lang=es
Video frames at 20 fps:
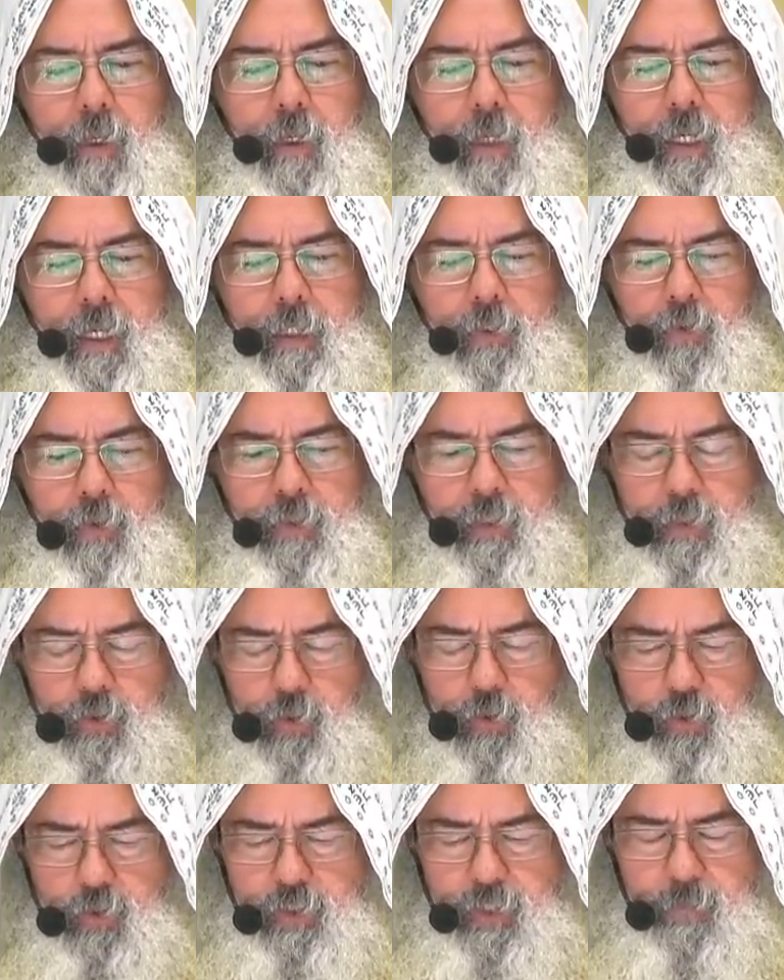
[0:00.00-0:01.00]
Entonces,
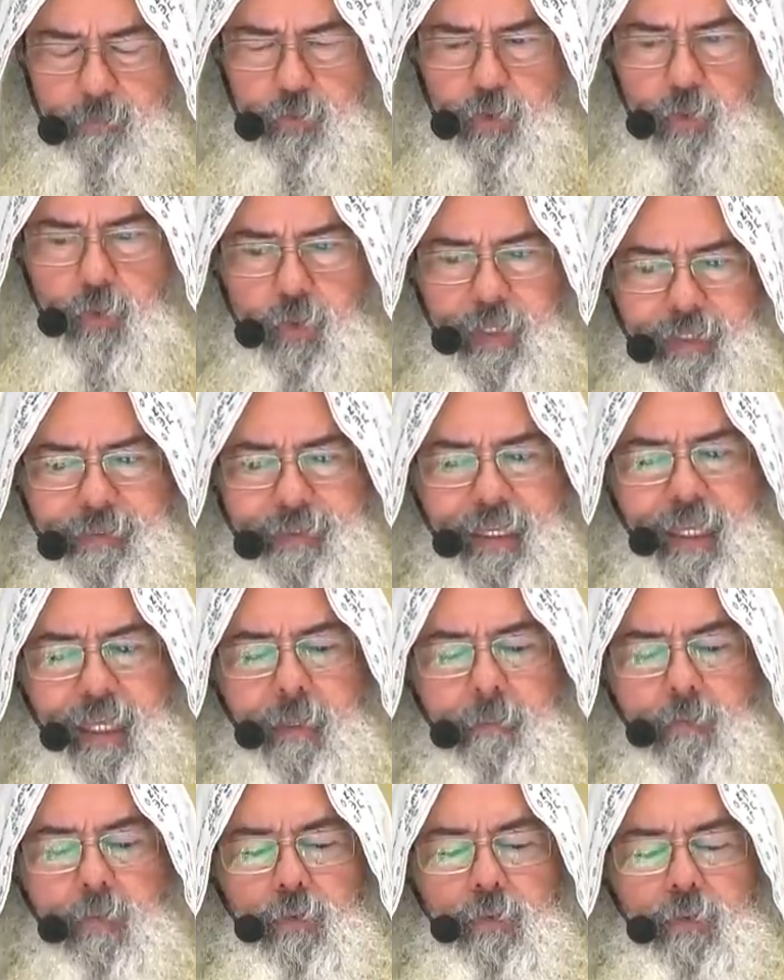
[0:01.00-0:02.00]
gocemos lo que
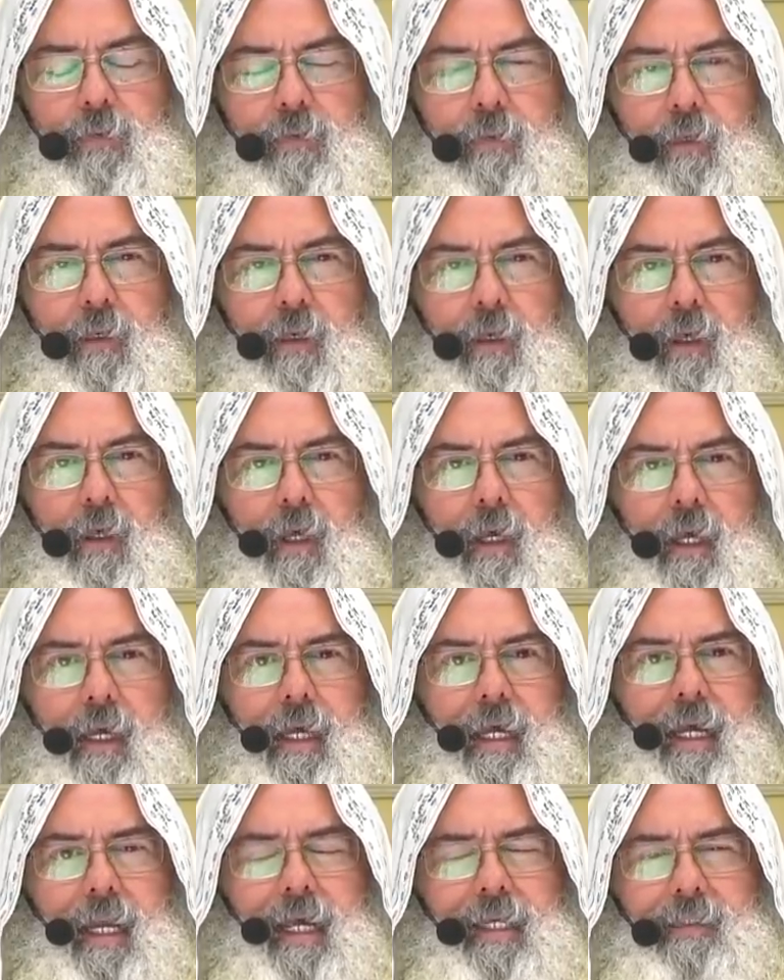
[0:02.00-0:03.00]
tenemos
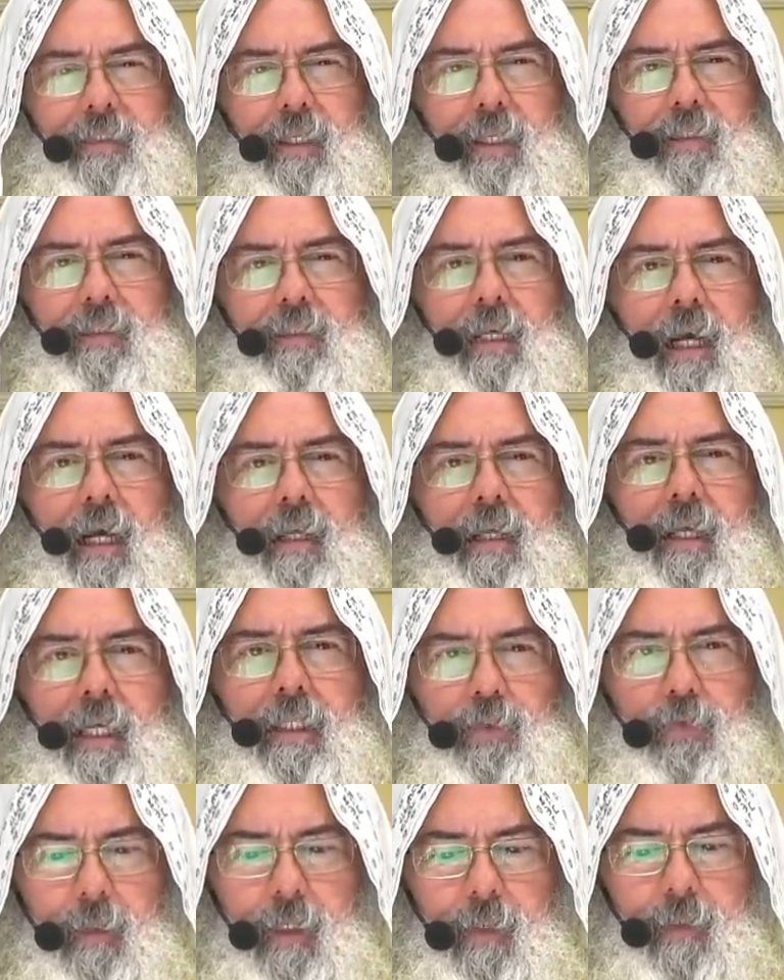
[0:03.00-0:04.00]
gracias a
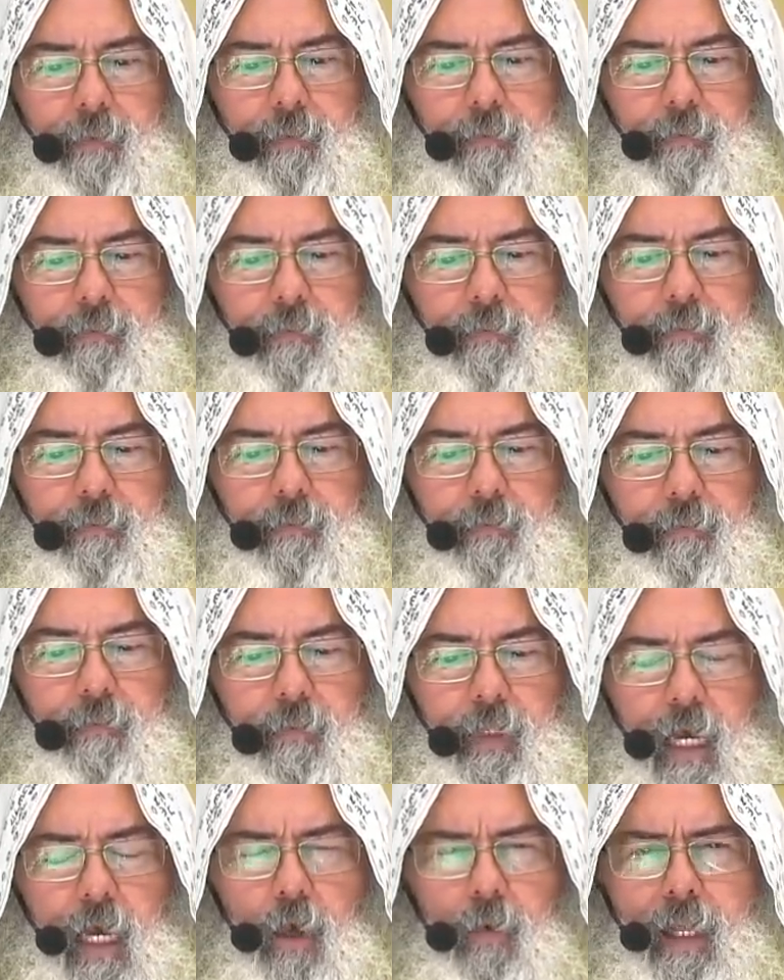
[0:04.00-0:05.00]
Yahshua.
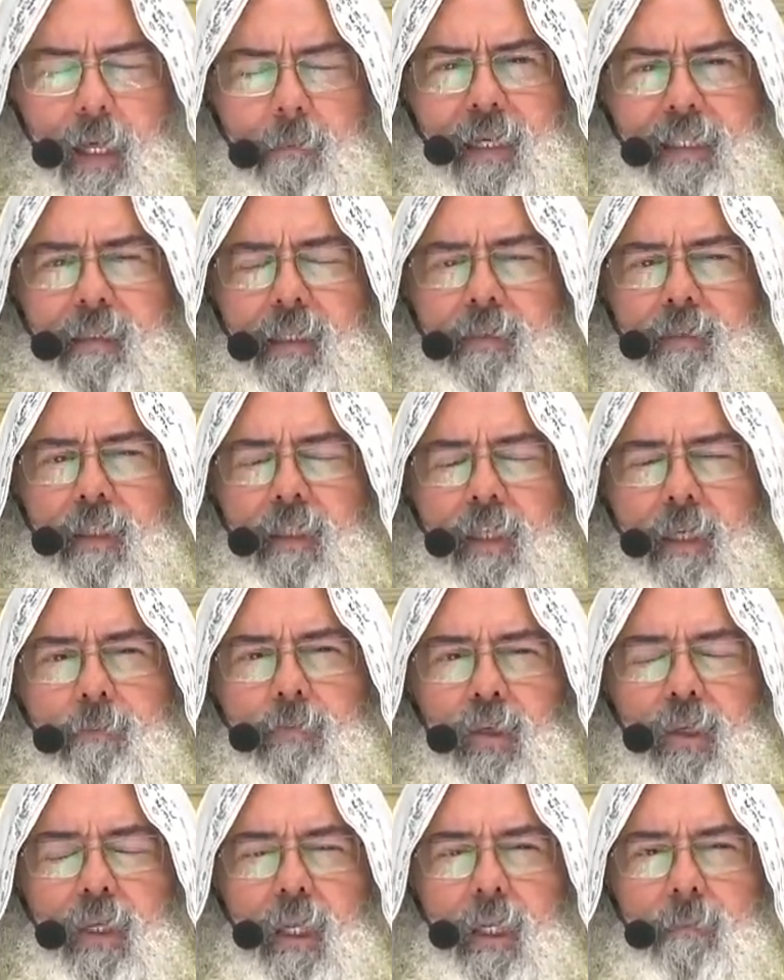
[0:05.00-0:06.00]
Ahora, vas a entender
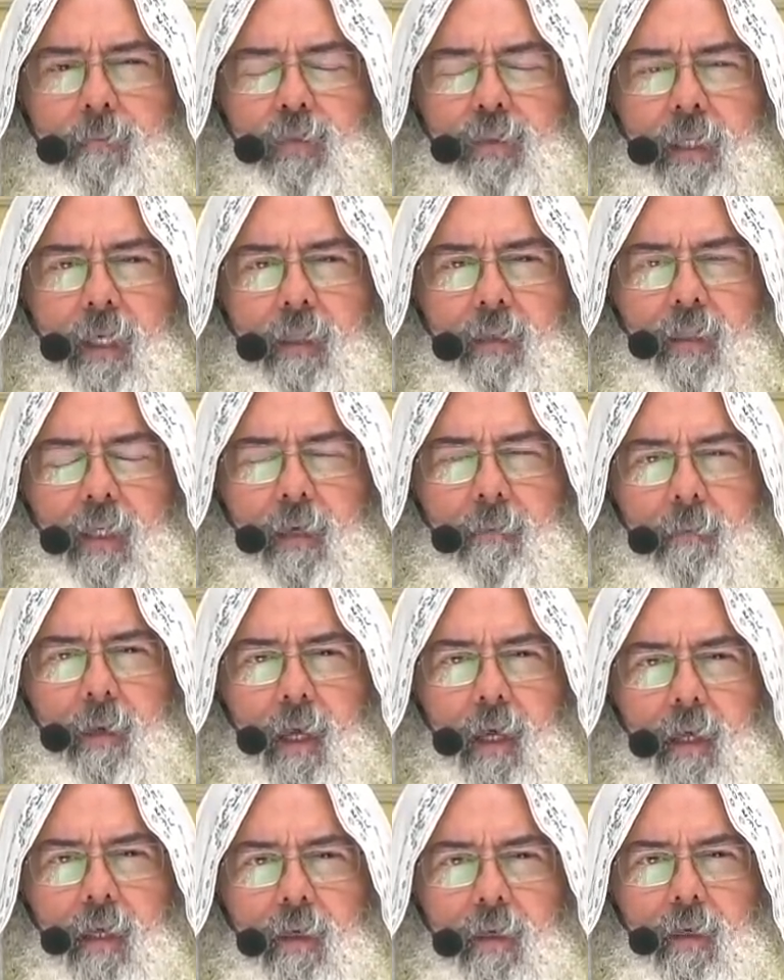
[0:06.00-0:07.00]
por qué le puse al
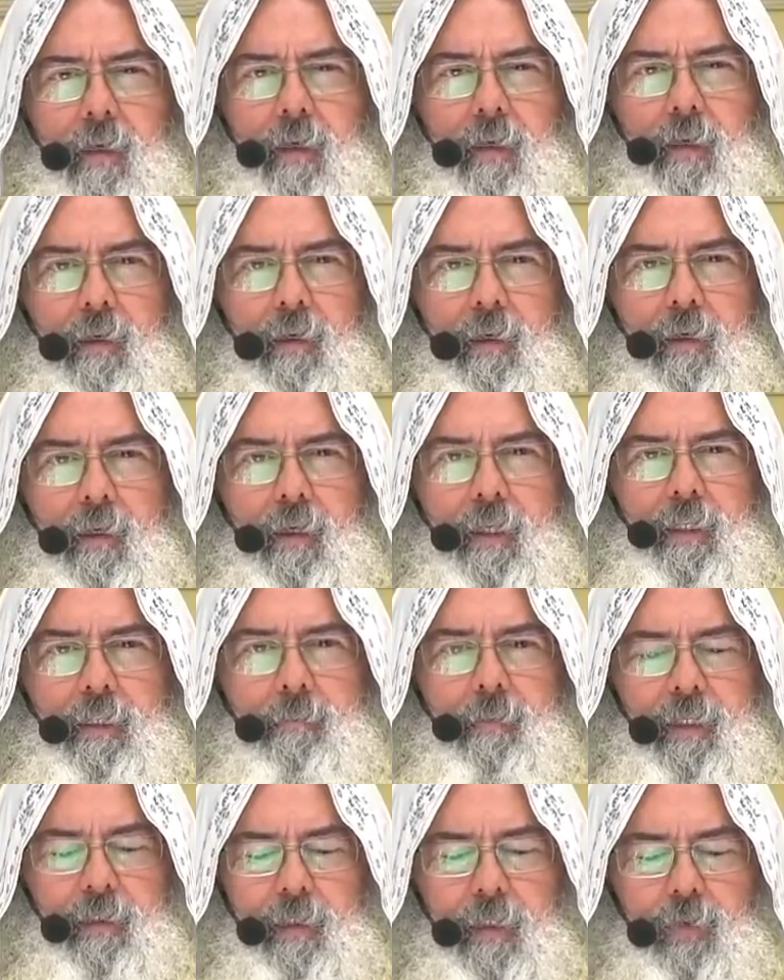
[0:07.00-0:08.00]
tema,
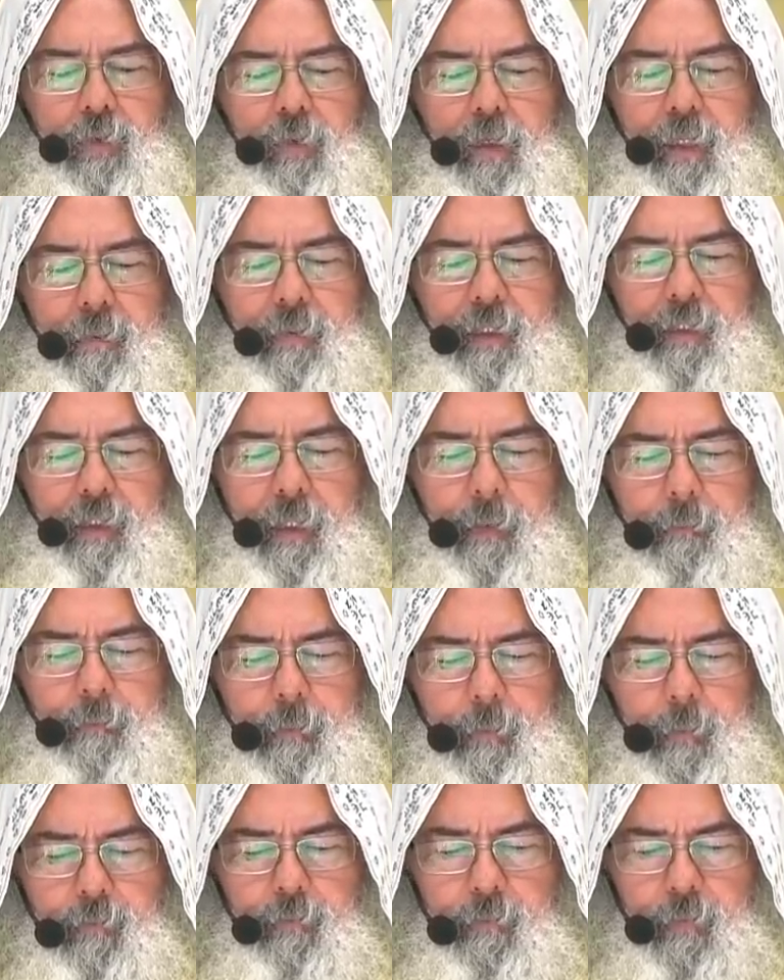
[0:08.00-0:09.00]
respeta tu límite.
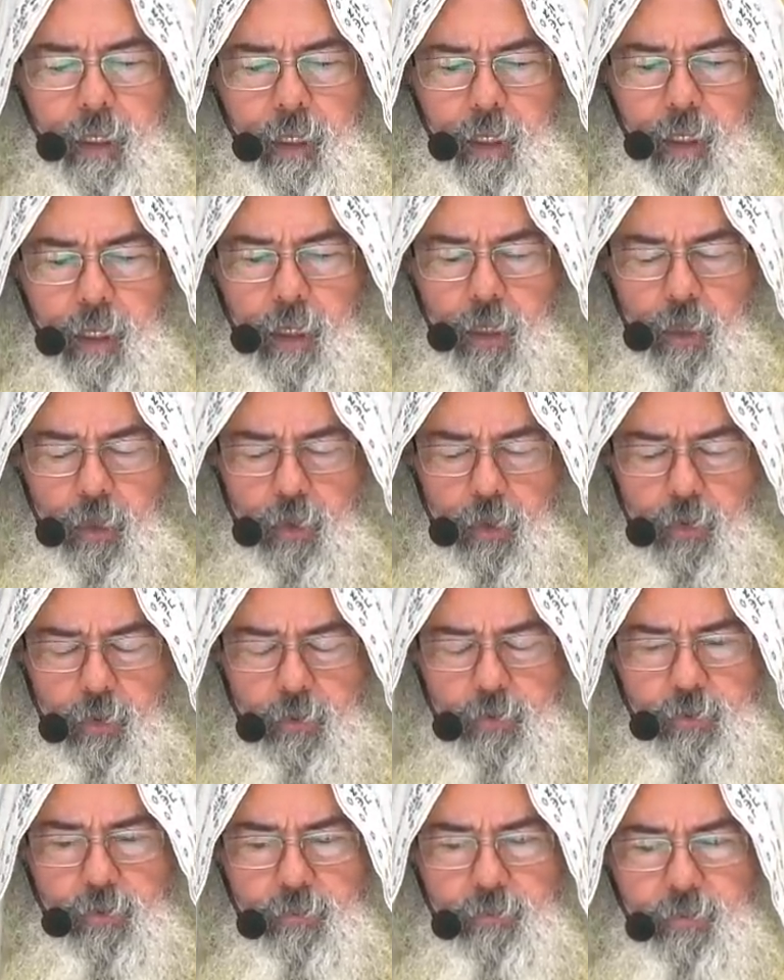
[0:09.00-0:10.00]
No
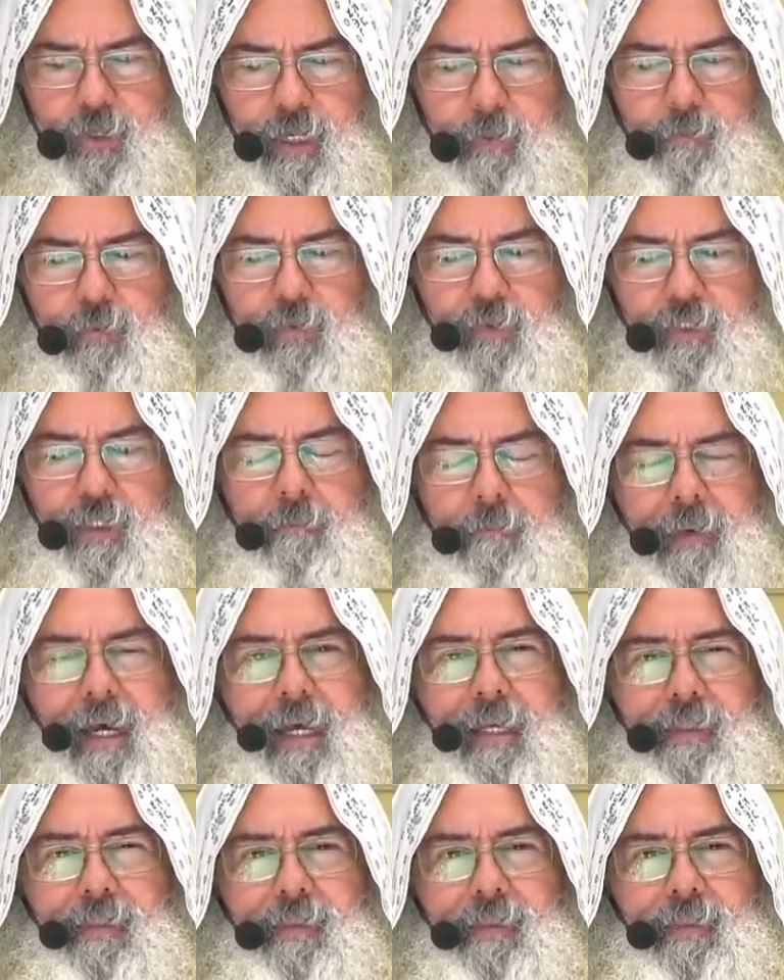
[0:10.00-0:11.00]
suframos de
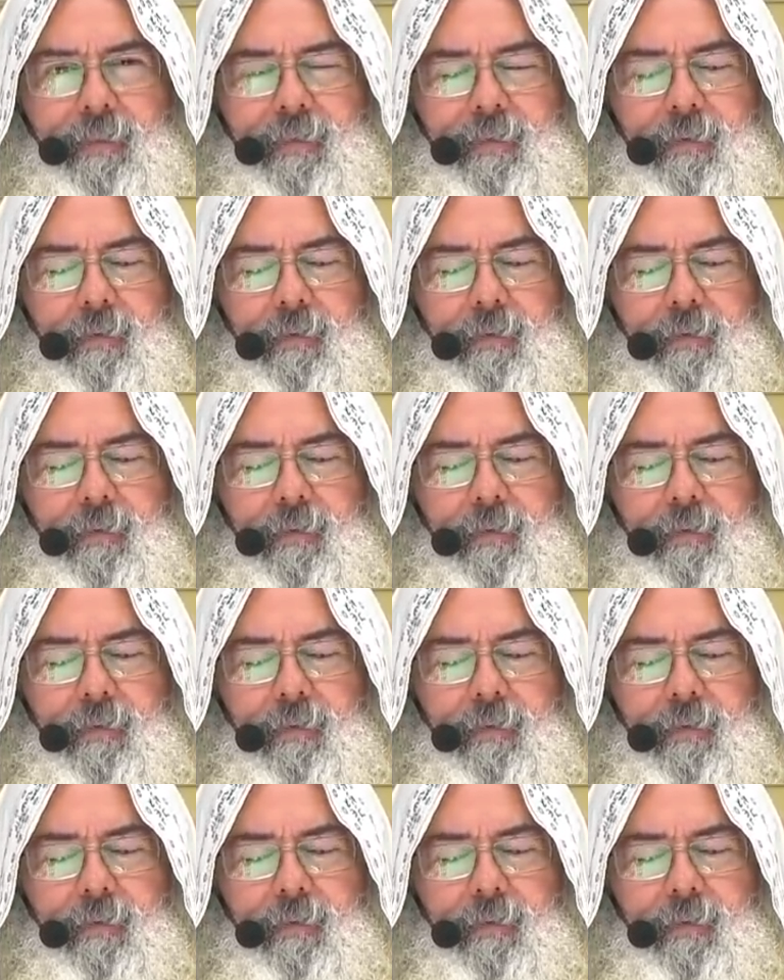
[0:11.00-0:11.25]
más.